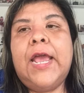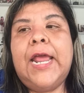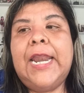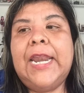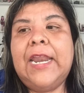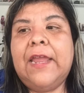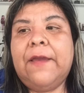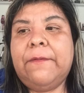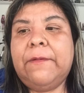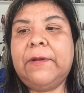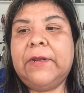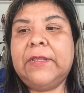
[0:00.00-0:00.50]

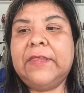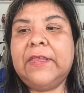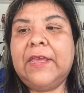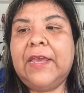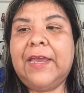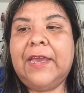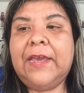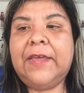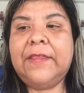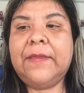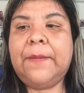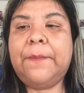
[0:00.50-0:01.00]
La
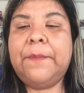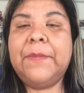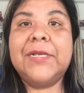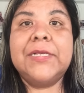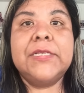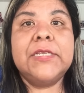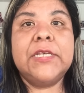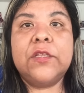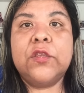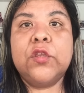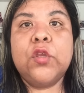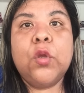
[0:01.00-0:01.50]
verdad, me
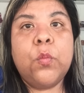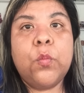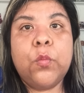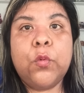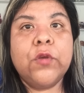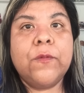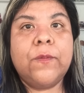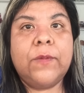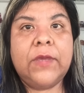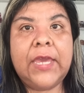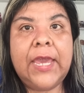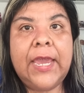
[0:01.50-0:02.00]
siento
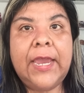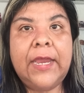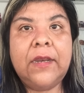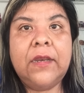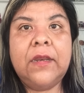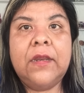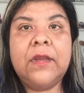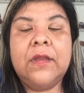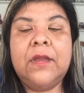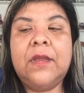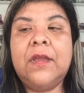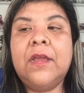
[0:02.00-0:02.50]
muy bien
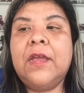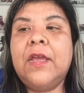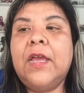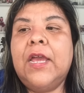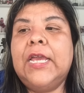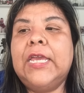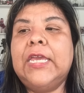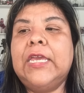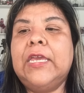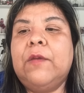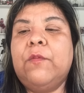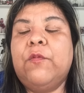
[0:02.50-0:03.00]

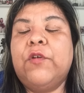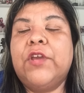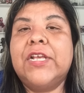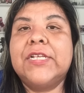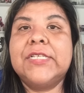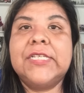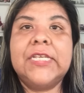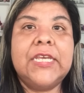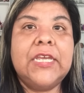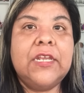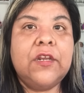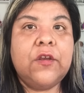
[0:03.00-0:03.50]
y voy a
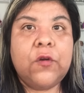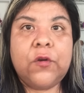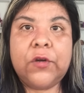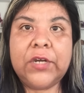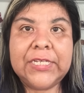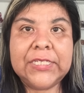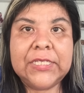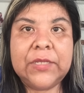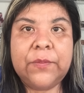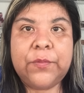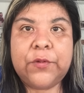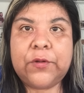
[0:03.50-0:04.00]
seguir con
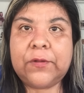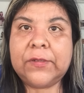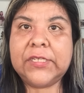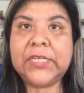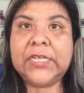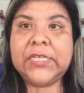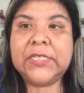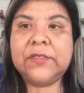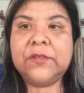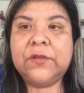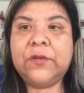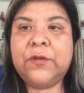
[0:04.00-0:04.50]
este
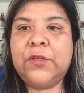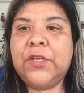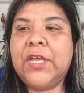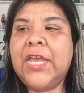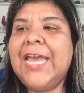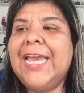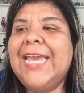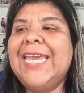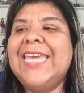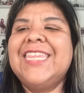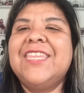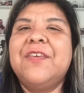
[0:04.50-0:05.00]
proceso.
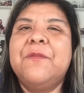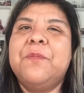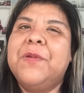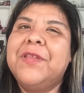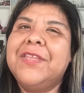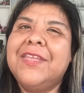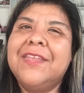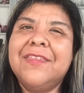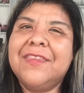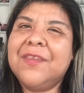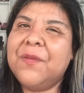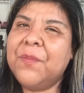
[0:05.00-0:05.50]

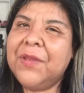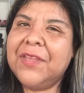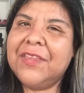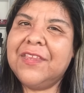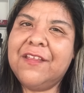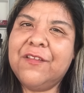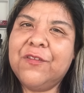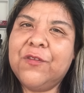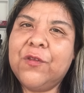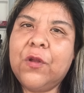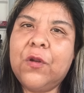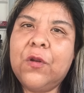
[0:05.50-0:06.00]
Independientemente
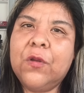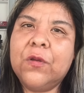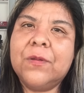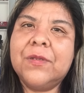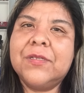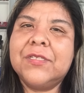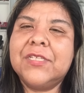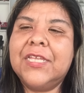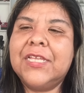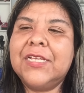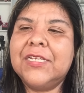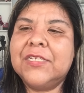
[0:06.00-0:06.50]
de todo lo que
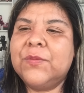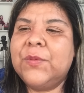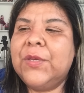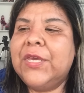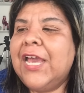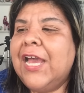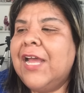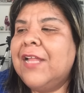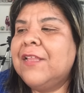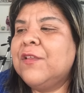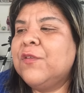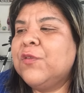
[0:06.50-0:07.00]
ustedes
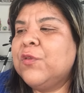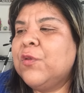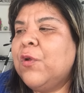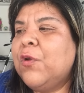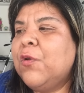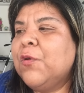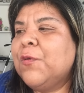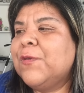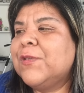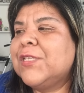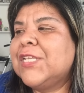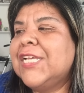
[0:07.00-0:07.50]
vean, de todo
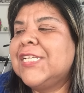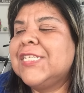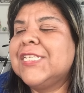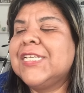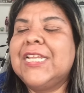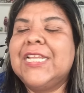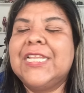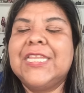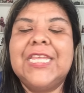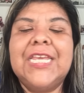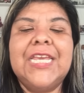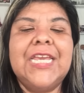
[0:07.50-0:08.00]
lo que ustedes
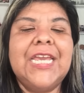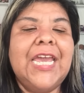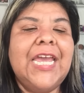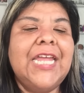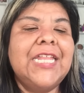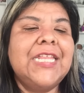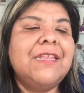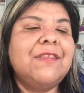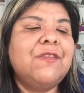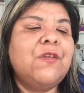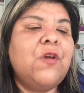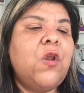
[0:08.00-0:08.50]

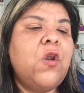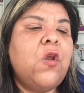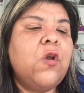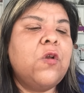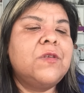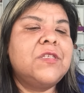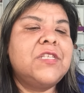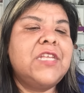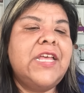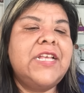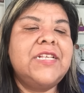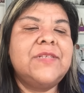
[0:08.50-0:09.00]
critiquen, de todo lo que
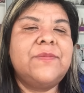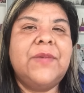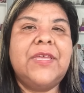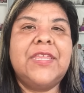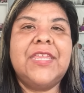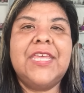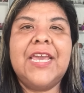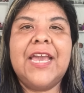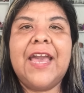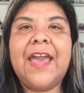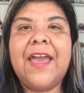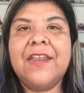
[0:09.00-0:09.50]
ustedes me
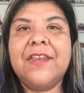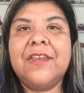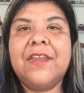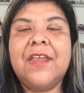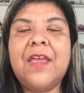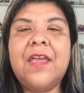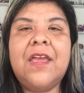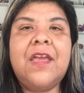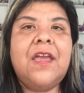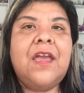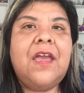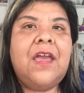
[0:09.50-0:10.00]
digan,
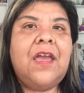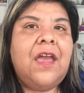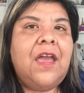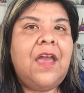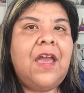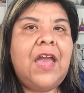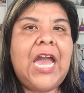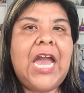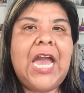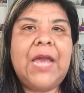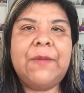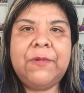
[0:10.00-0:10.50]

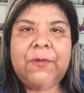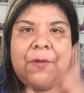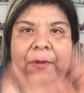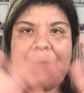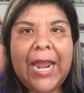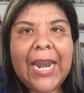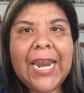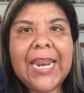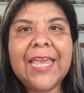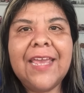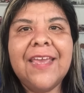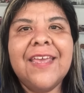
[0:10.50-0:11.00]
a mí me
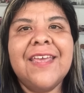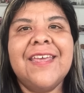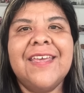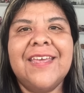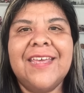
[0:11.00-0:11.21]
vale.